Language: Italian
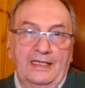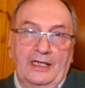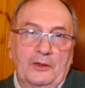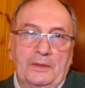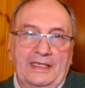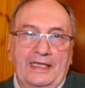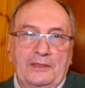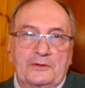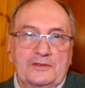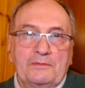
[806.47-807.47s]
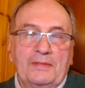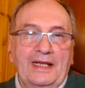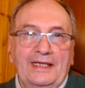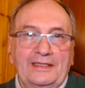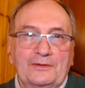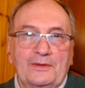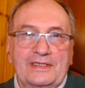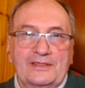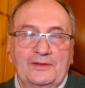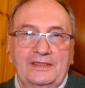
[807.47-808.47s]
Ecco perché non si parla di
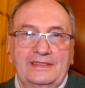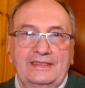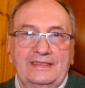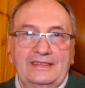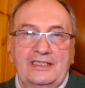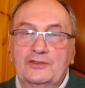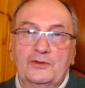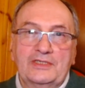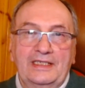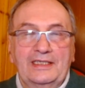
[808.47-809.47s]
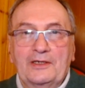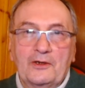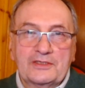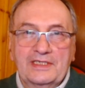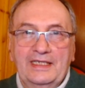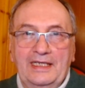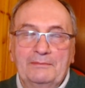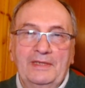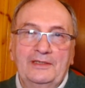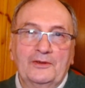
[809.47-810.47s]
questo. Ci sono certe cose che è
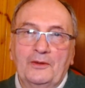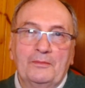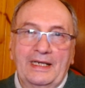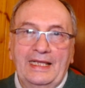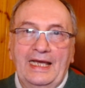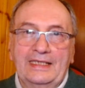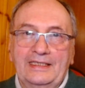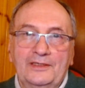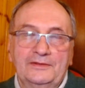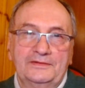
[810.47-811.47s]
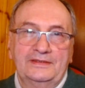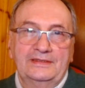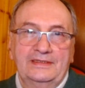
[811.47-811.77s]
meglio non parlarne, no?